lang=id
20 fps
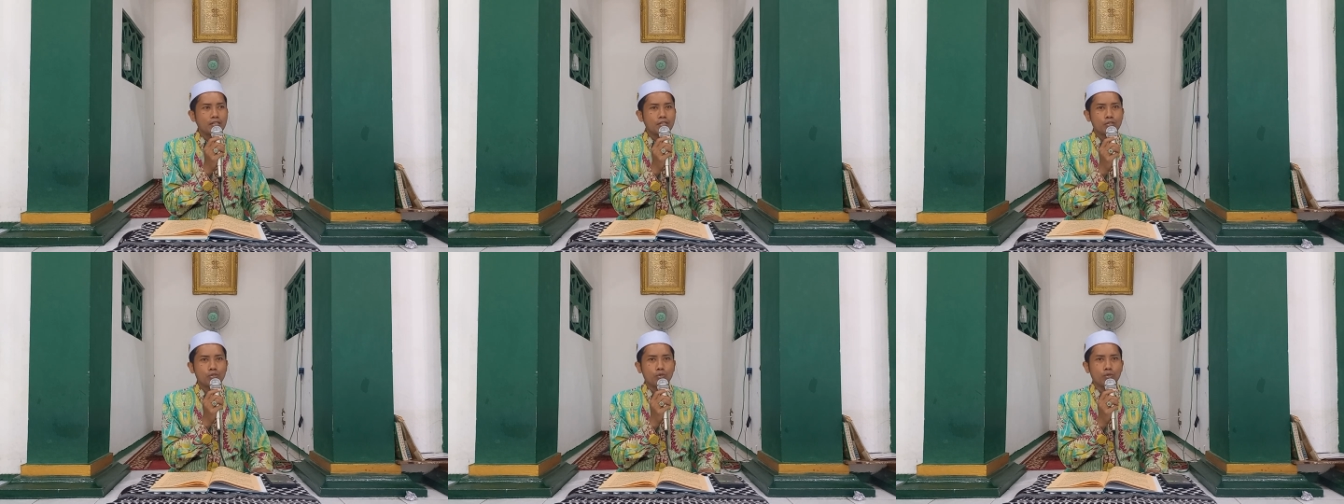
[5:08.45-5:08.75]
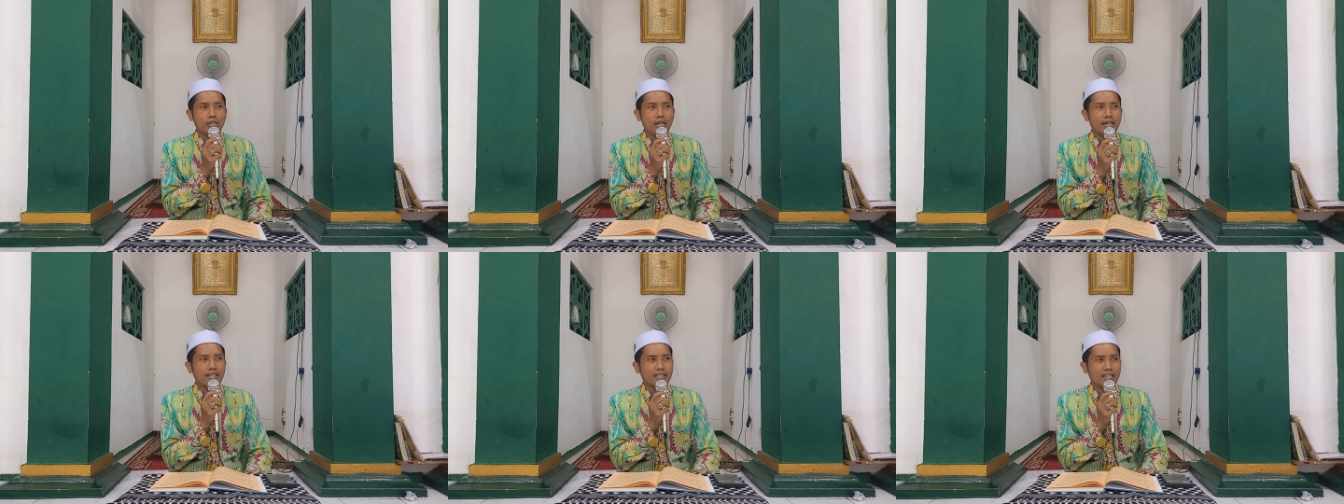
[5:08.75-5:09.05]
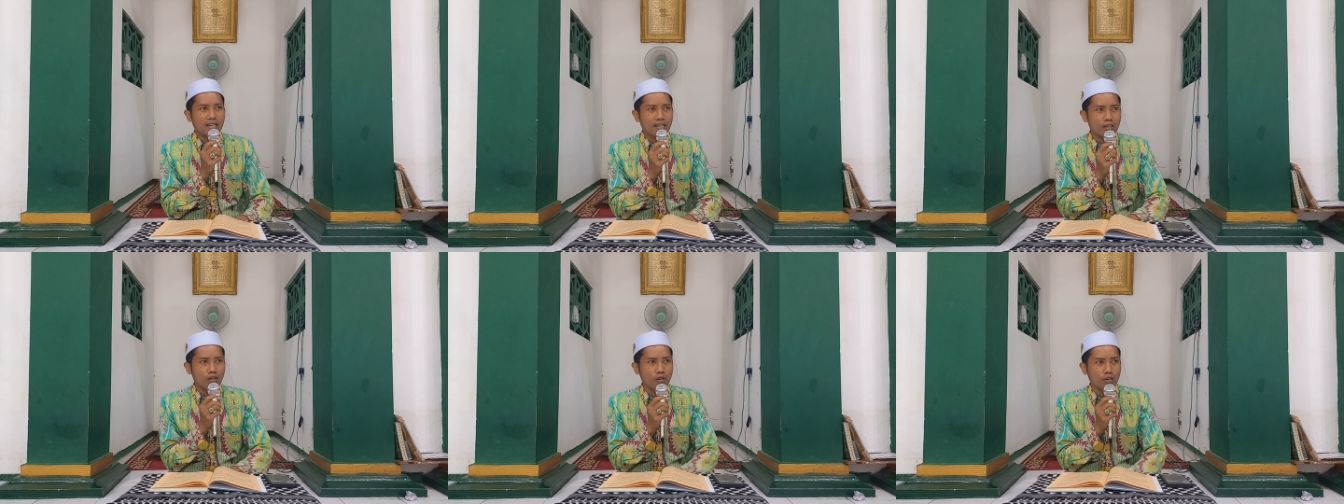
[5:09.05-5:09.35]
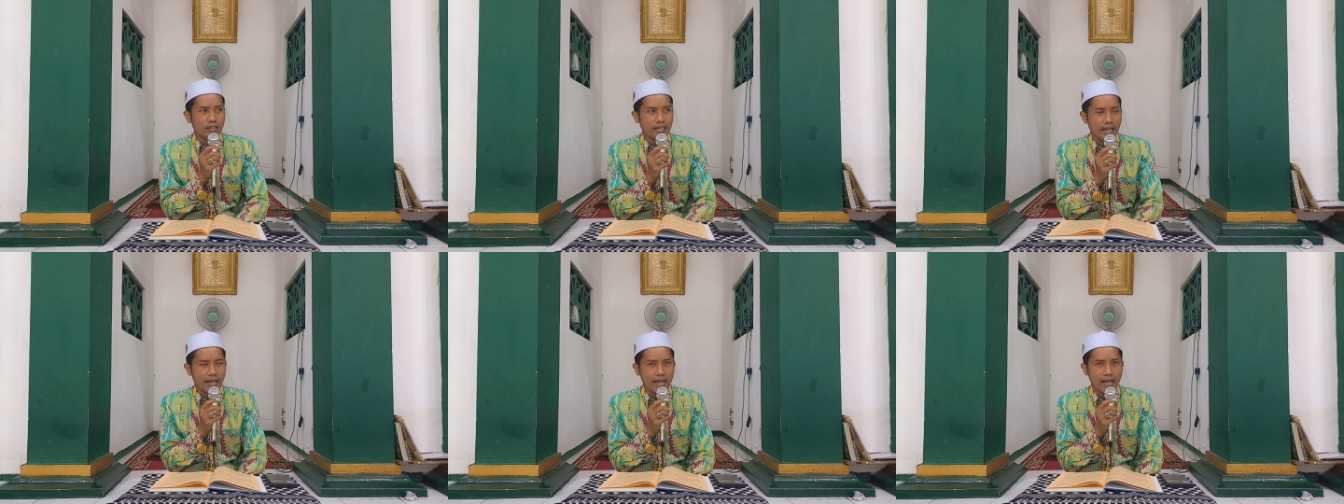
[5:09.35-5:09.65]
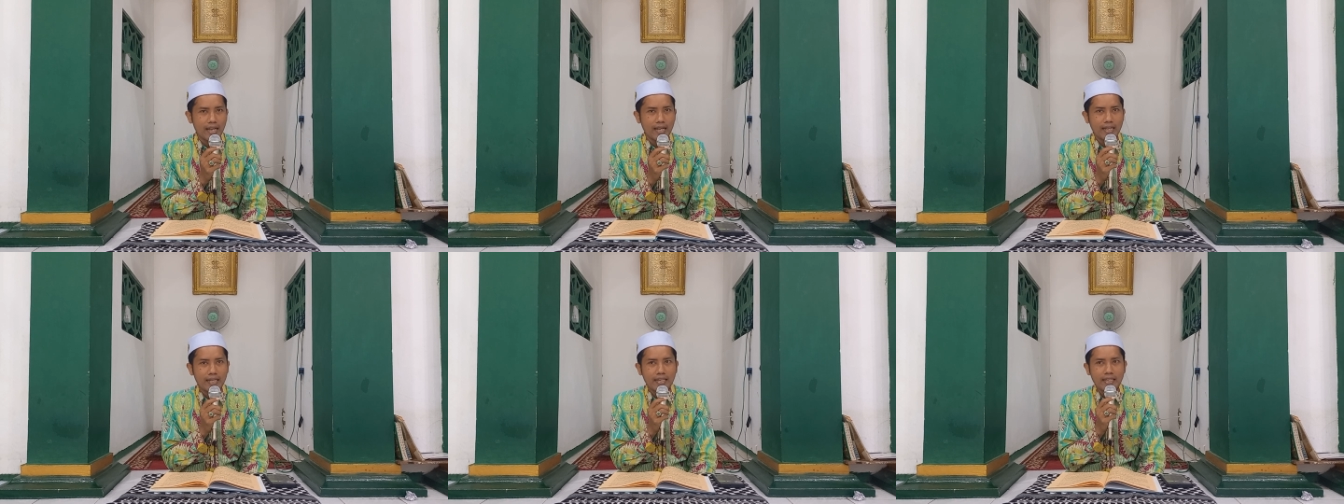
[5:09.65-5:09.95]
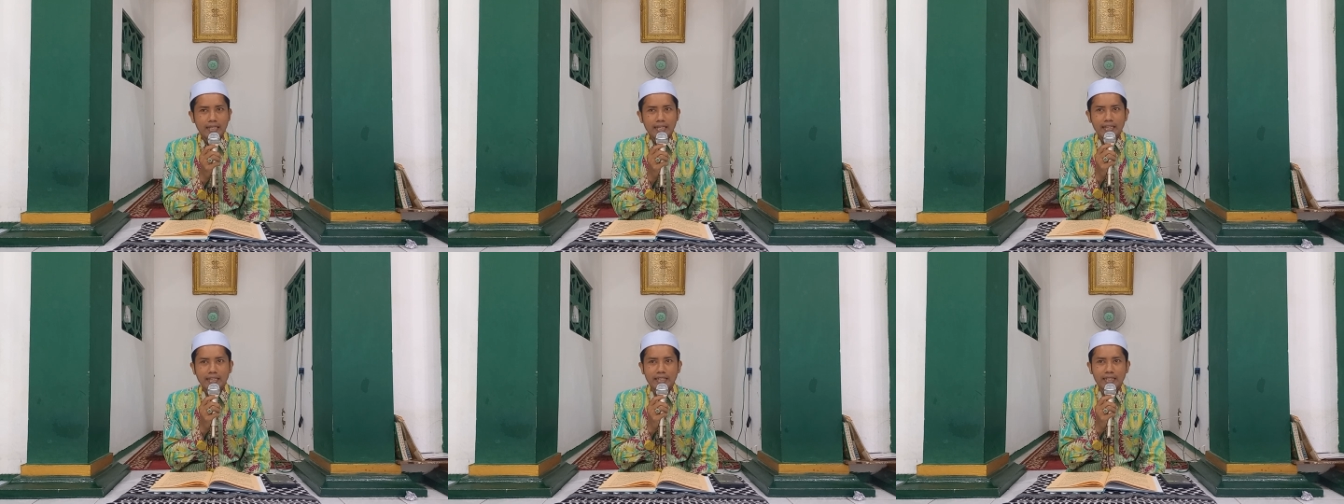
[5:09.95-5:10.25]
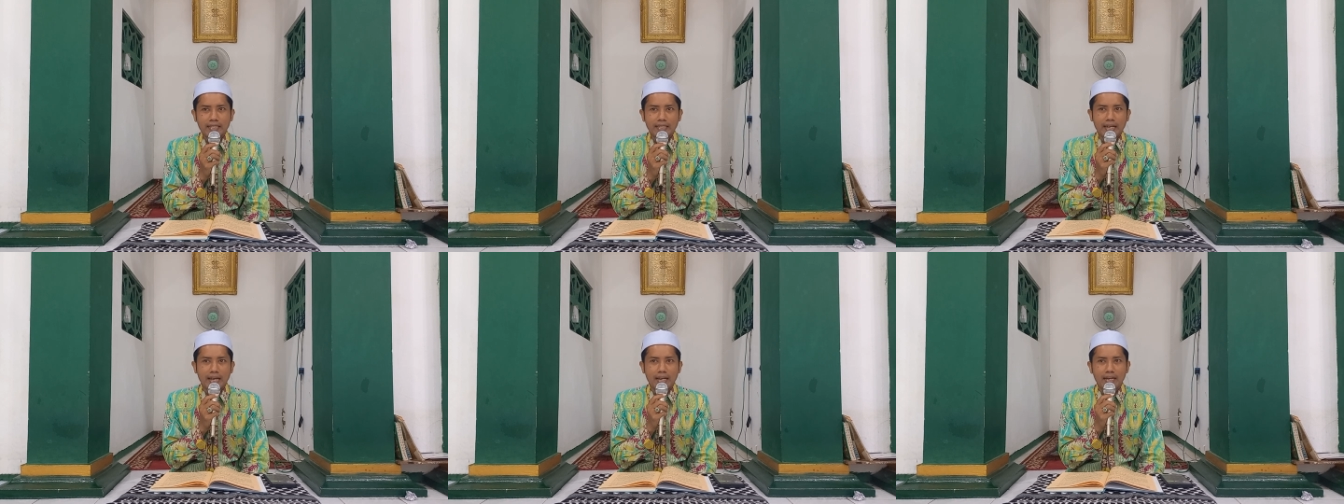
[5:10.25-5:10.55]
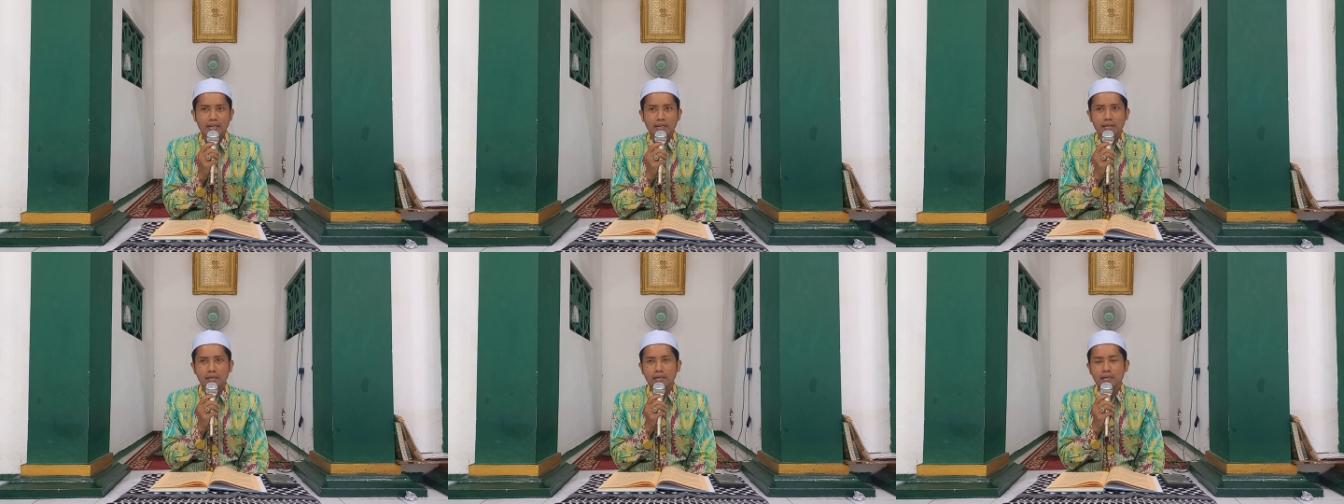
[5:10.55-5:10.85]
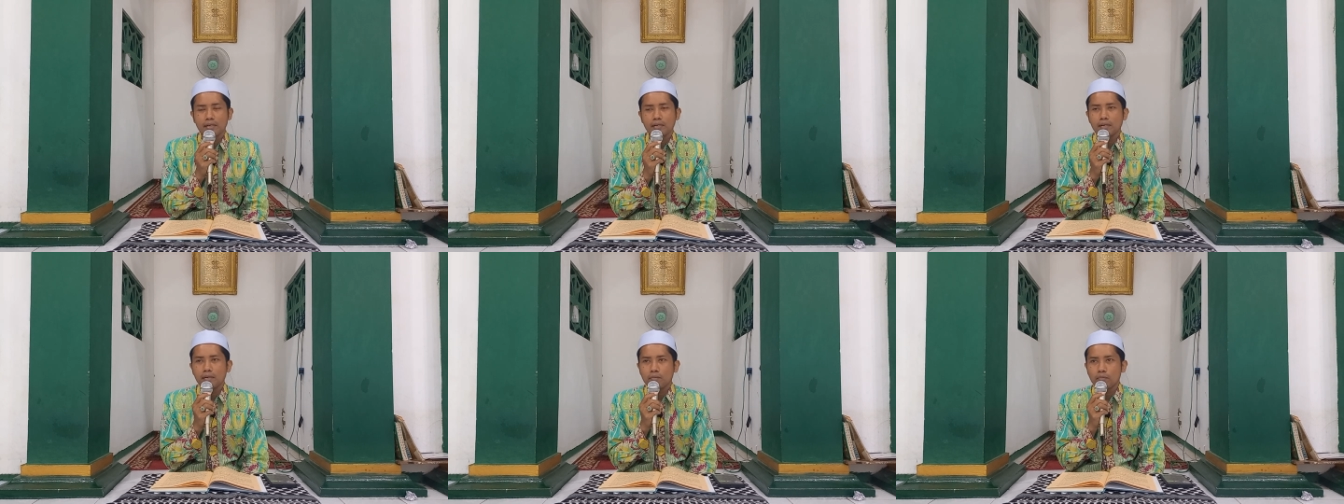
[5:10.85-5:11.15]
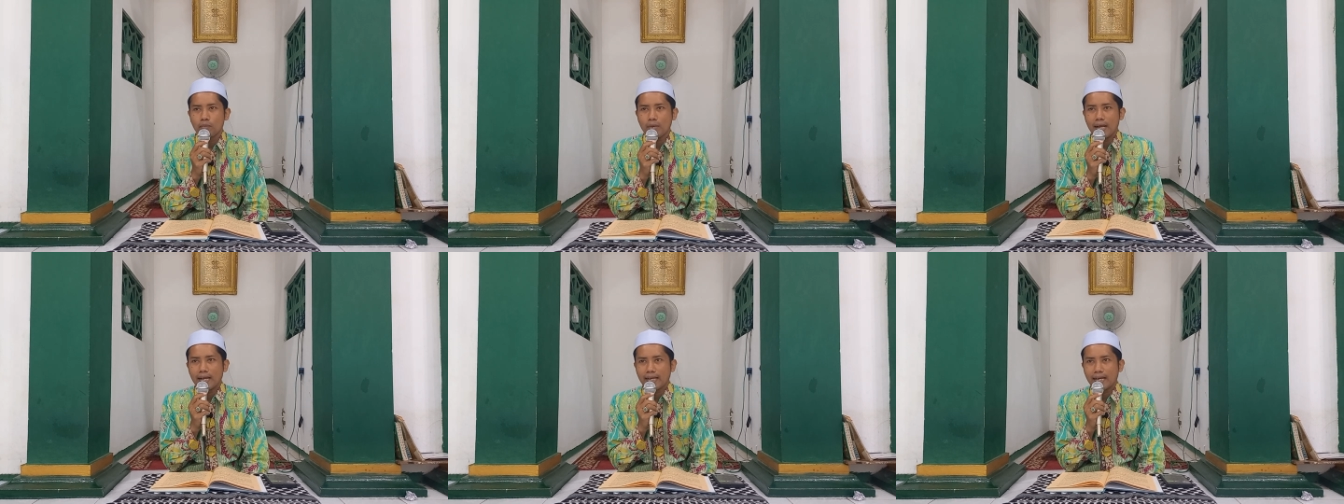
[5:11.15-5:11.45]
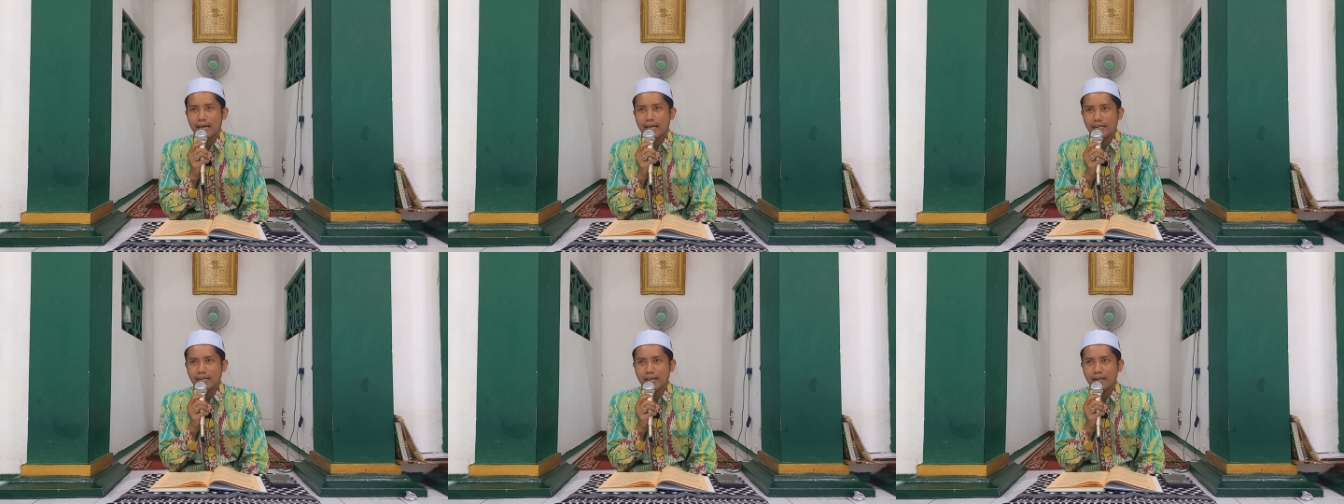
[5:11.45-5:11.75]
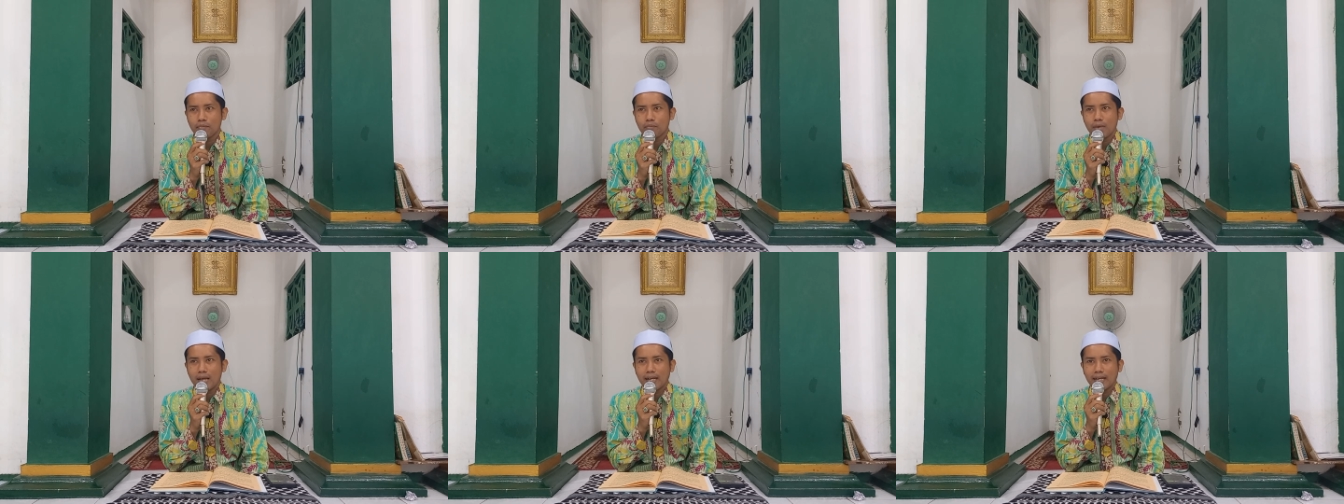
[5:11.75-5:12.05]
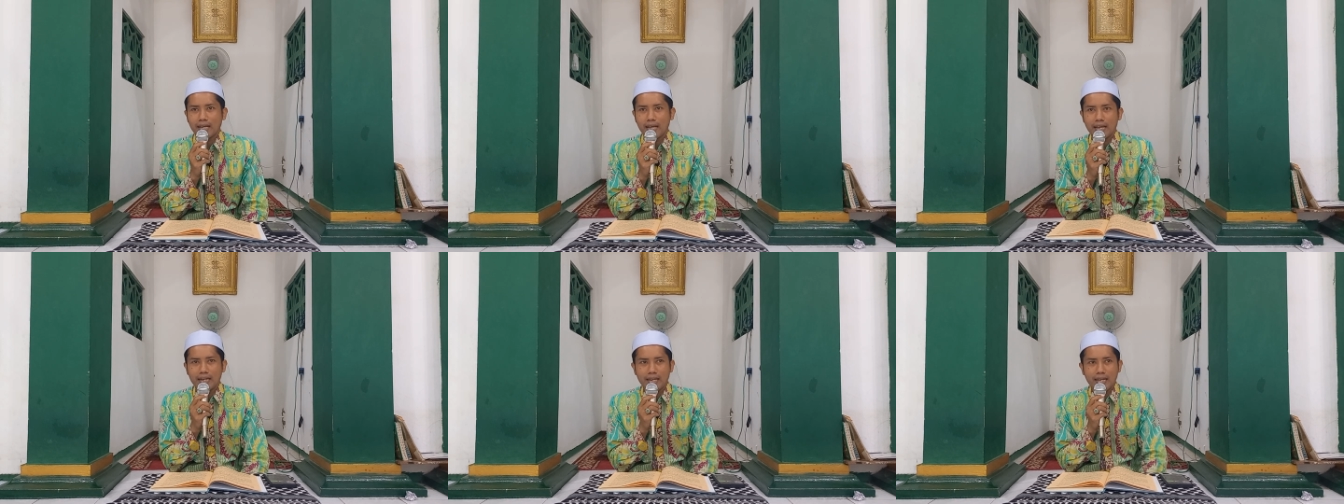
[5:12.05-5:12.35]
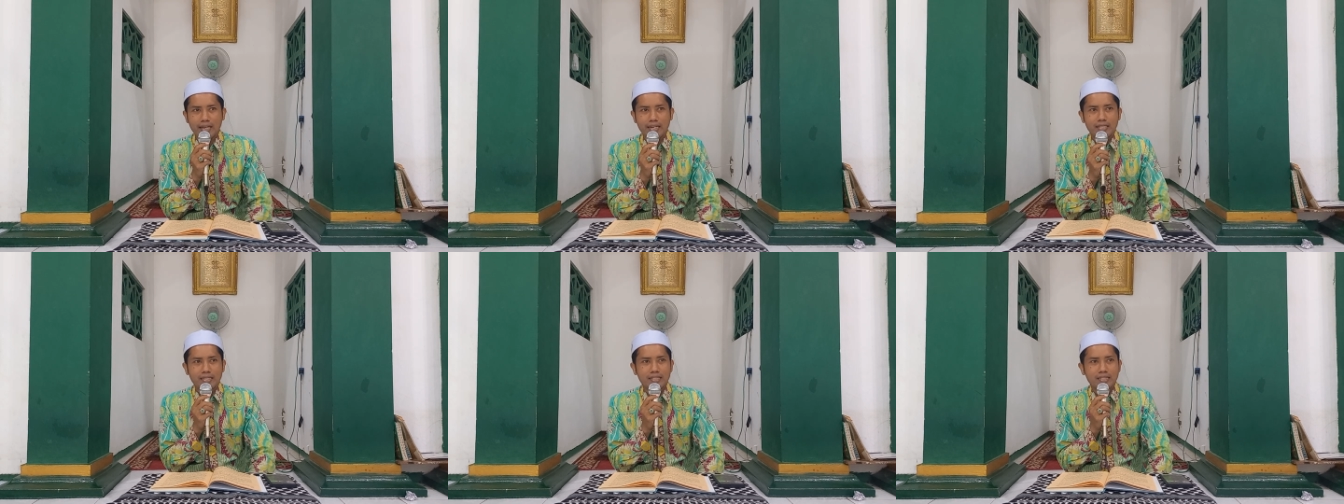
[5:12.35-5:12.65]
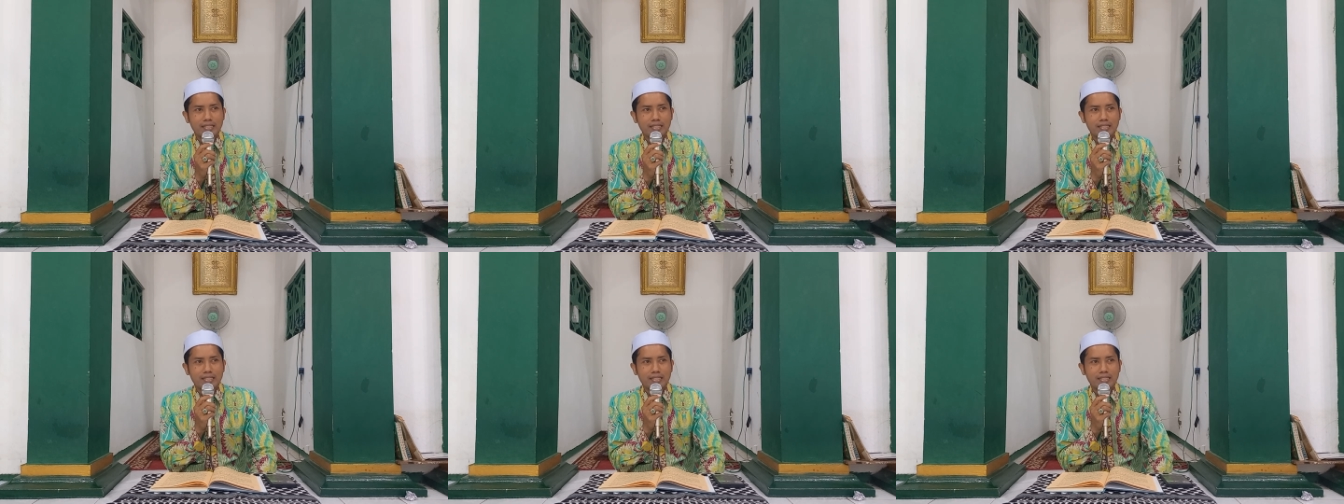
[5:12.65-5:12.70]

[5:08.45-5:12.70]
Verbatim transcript: sudah tergoda dengan makanan-makanan